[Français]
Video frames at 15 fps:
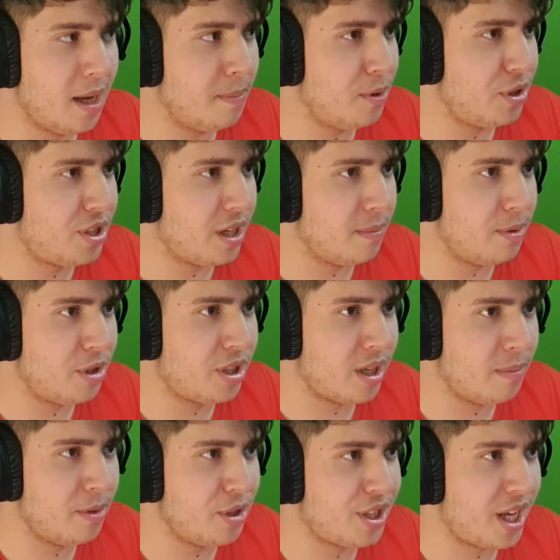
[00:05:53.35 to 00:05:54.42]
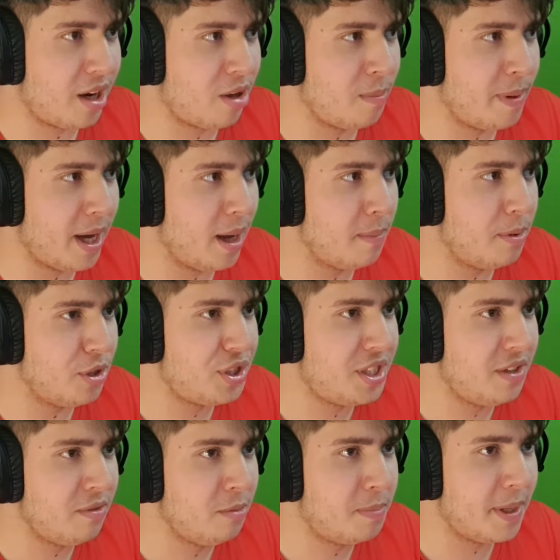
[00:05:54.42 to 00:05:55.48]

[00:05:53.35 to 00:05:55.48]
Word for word: Un bush, un bush, un bush quelque part. Un bush, s'il vous